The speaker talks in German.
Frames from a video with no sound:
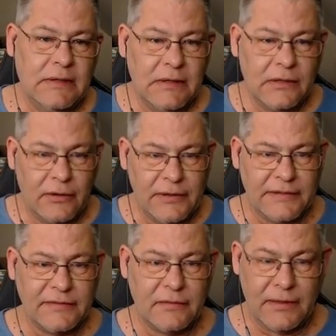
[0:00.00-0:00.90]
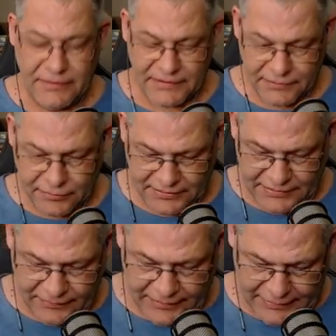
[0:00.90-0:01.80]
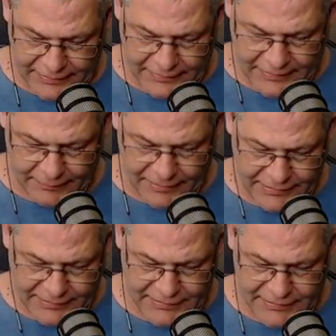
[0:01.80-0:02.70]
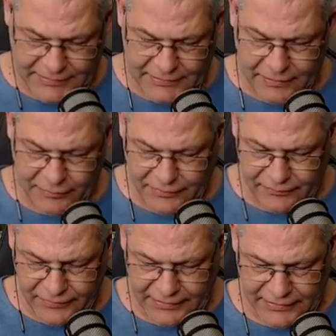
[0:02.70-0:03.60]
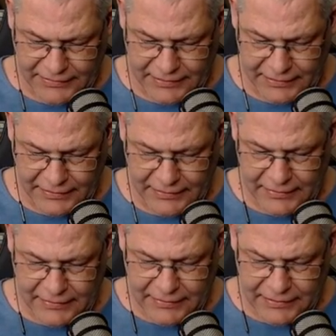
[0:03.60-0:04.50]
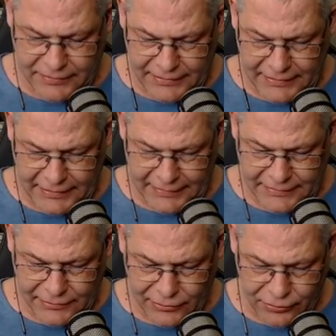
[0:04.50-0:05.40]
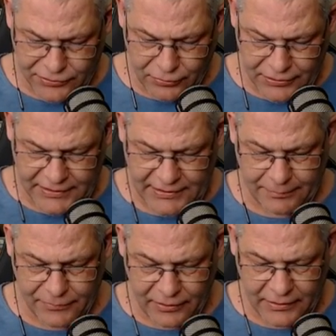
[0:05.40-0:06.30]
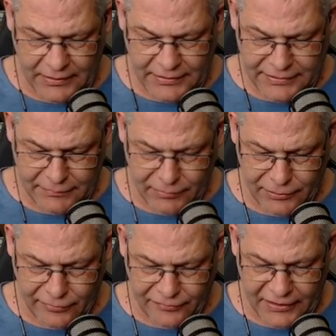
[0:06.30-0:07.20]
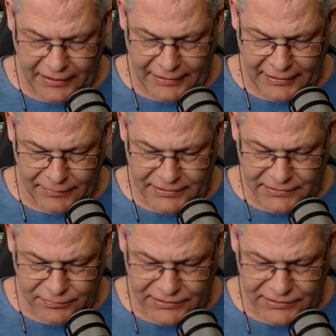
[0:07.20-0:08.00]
könnten jetzt noch mal ein bisschen dusselig werden, aber die sind auf dem Weg nach da. Queen hält noch durch. Ich habe nur, ich nehme immer nur vier Heiler mit, das muss